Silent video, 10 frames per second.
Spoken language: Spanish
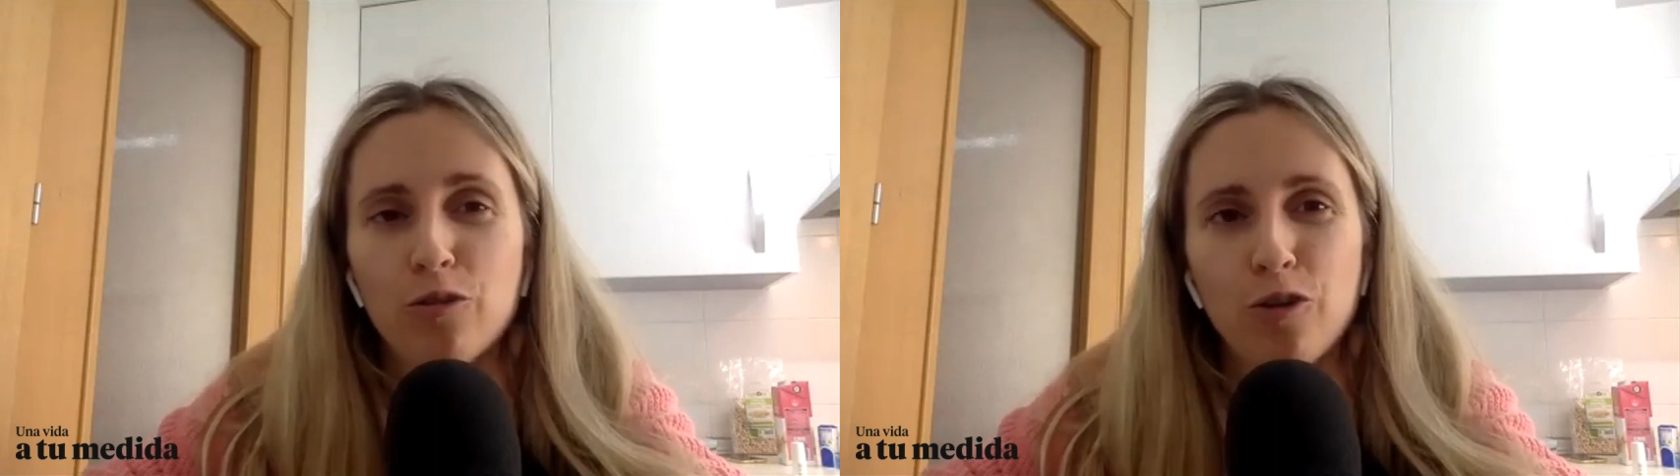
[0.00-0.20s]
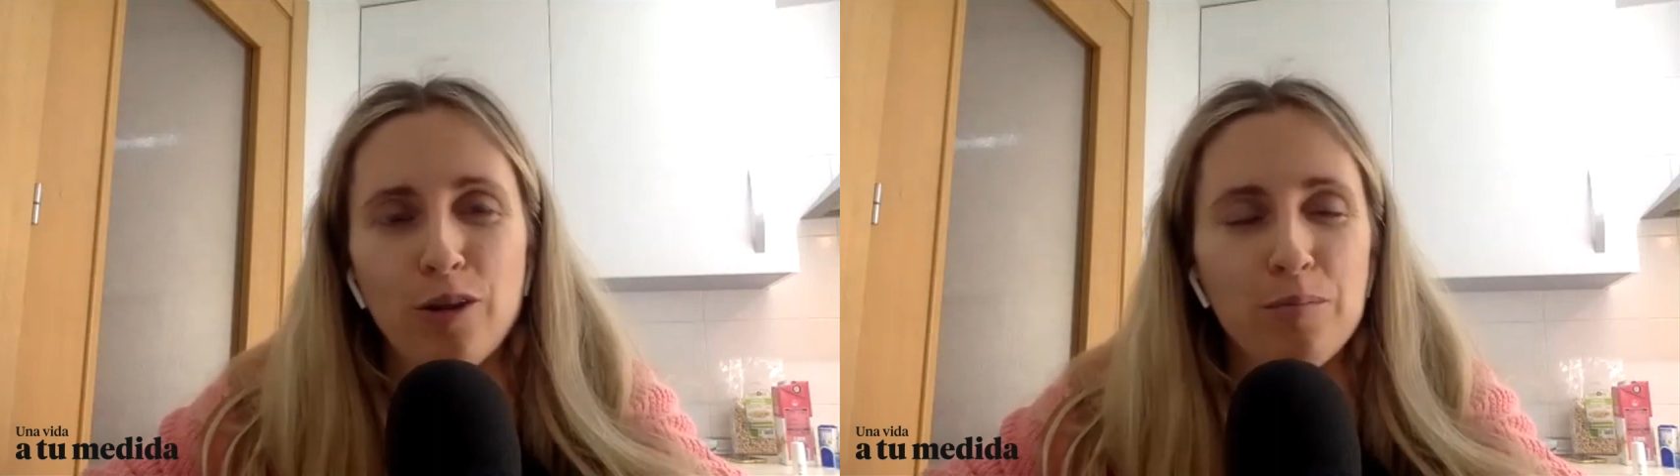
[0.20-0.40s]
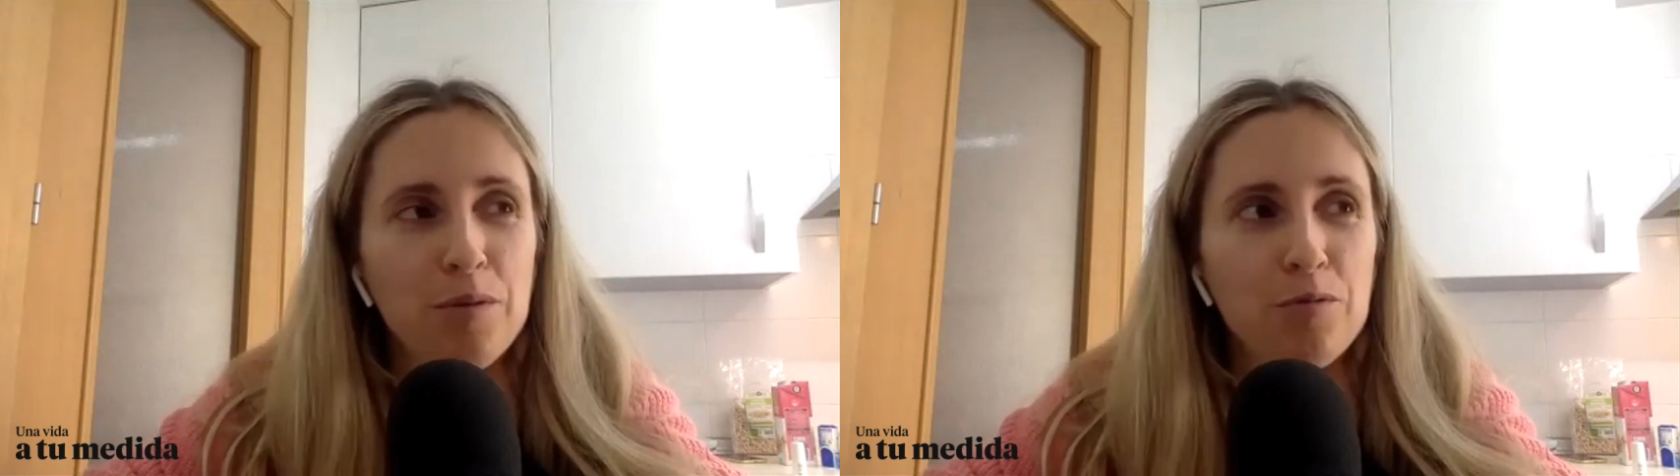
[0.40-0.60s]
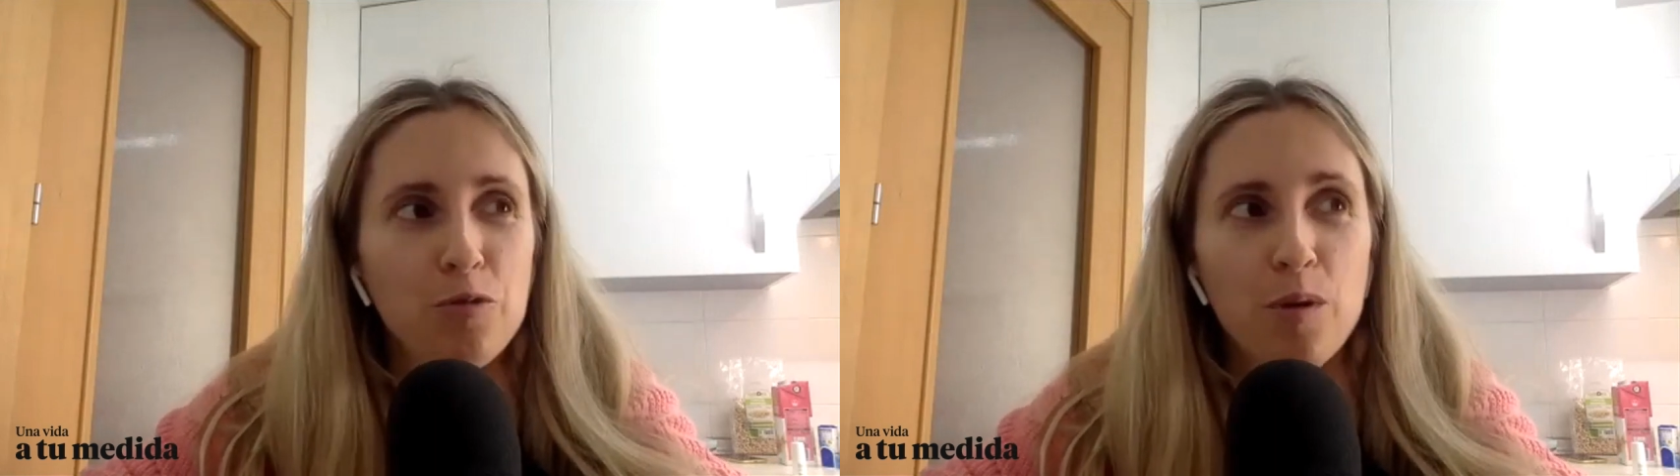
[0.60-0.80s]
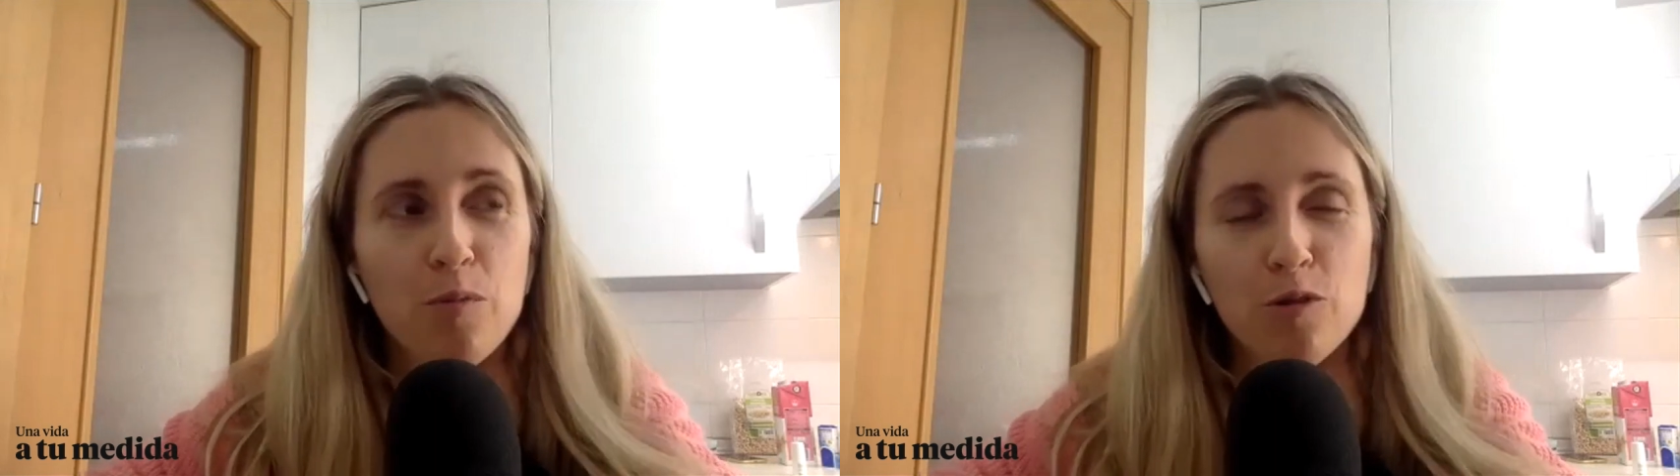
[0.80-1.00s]
otro de mi
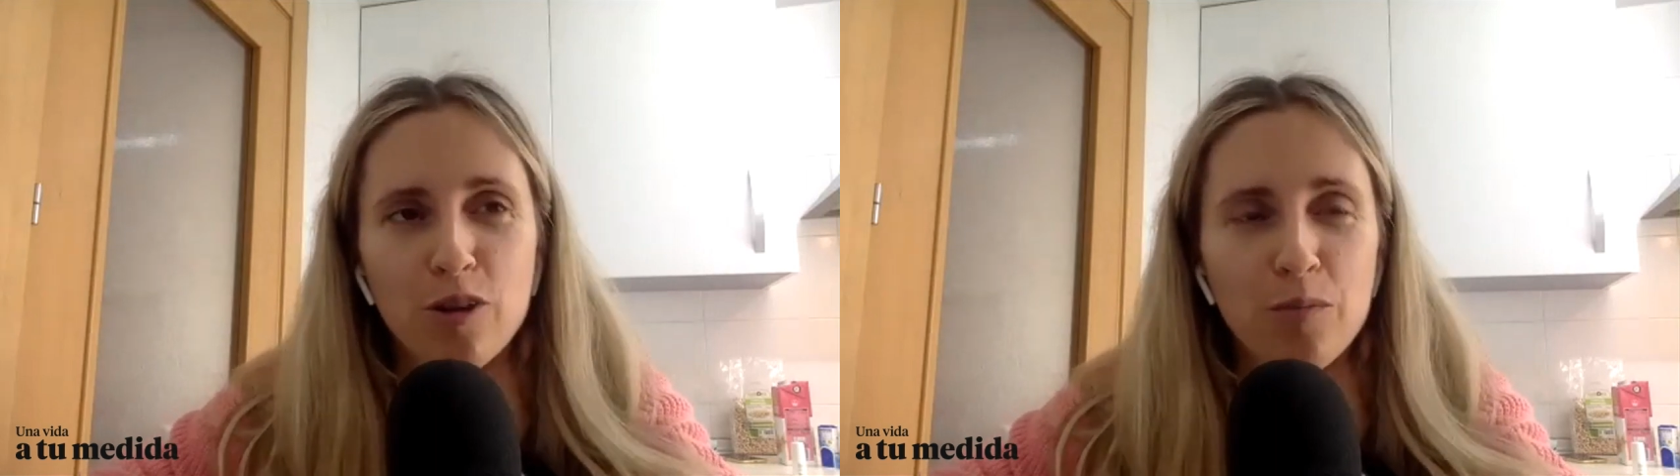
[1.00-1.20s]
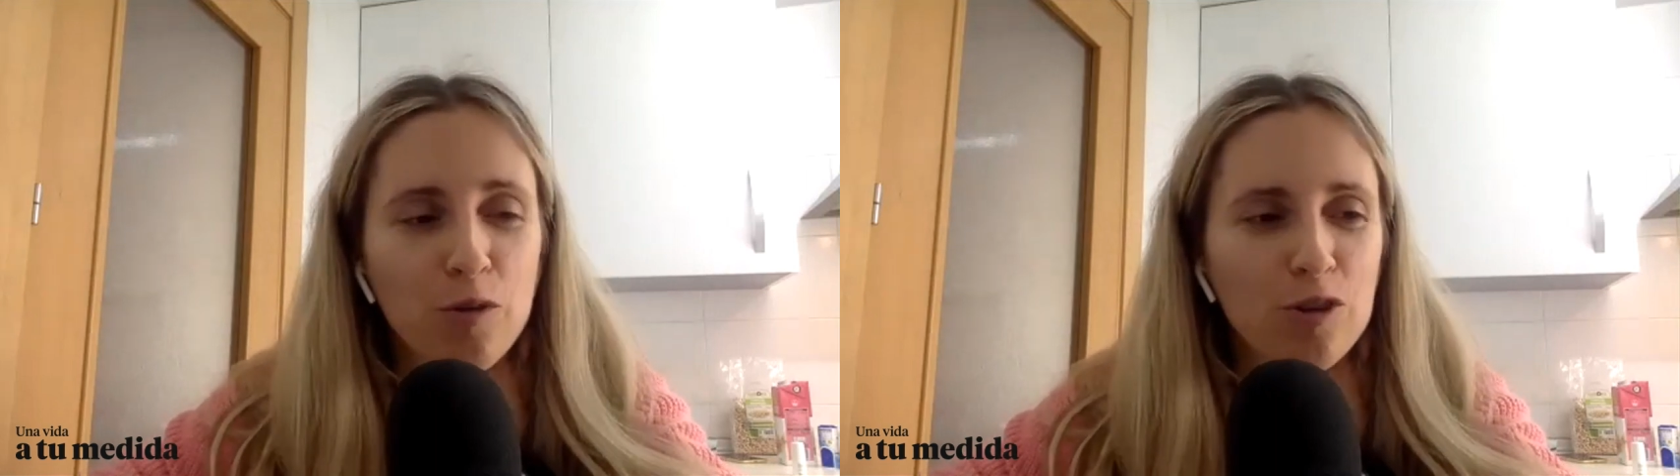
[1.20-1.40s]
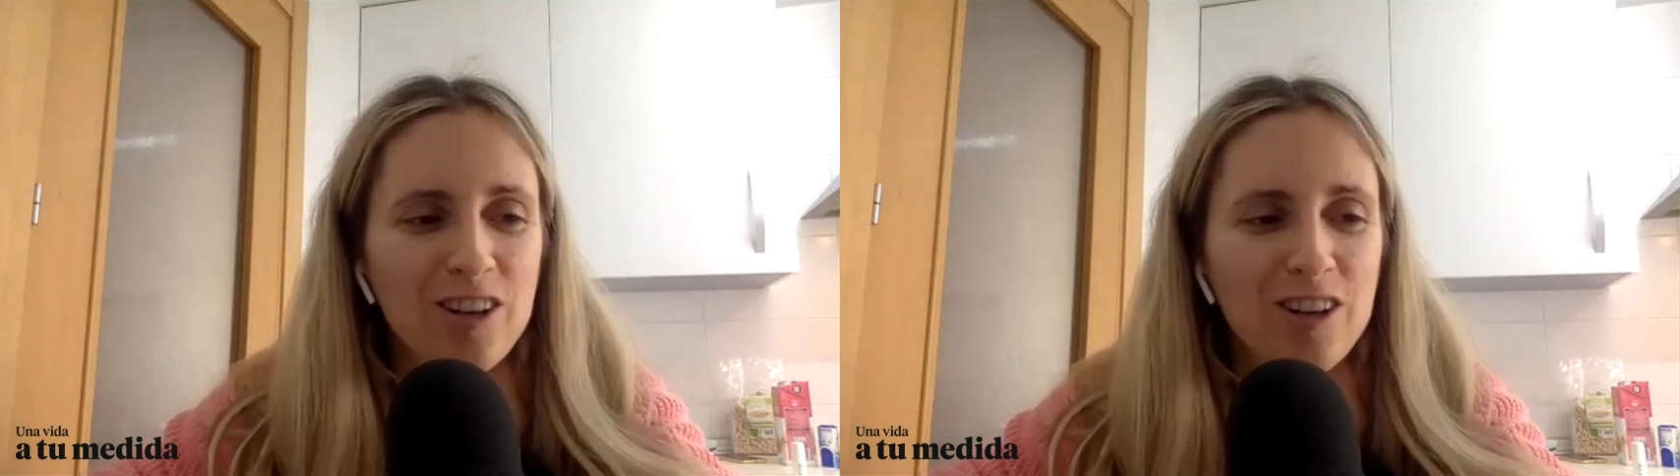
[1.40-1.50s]
Super Monster